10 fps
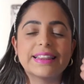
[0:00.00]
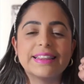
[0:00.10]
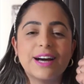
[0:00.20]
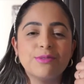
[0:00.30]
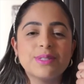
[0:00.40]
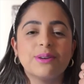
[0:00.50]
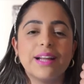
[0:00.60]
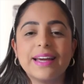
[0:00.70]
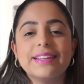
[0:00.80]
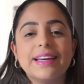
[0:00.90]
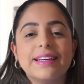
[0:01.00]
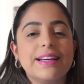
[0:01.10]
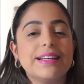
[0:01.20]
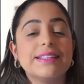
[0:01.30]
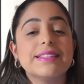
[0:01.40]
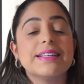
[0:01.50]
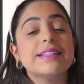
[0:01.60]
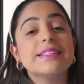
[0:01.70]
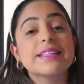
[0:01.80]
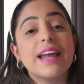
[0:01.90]
dá o seu like aí, se
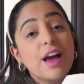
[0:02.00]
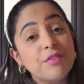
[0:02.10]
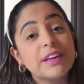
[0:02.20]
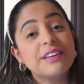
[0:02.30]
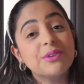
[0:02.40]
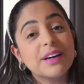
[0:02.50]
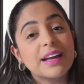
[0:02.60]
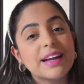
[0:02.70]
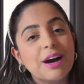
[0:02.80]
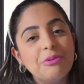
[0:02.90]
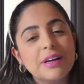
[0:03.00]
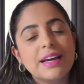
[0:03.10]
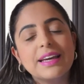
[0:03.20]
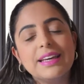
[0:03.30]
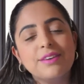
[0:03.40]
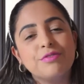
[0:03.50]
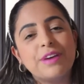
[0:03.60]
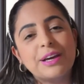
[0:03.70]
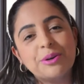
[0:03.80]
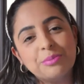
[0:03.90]
inscreve aqui no canal e
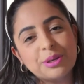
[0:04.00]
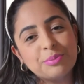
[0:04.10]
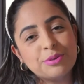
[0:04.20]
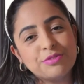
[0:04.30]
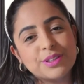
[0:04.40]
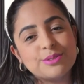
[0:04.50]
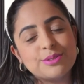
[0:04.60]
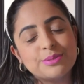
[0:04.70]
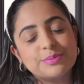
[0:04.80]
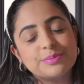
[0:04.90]
vem comigo pro vídeo.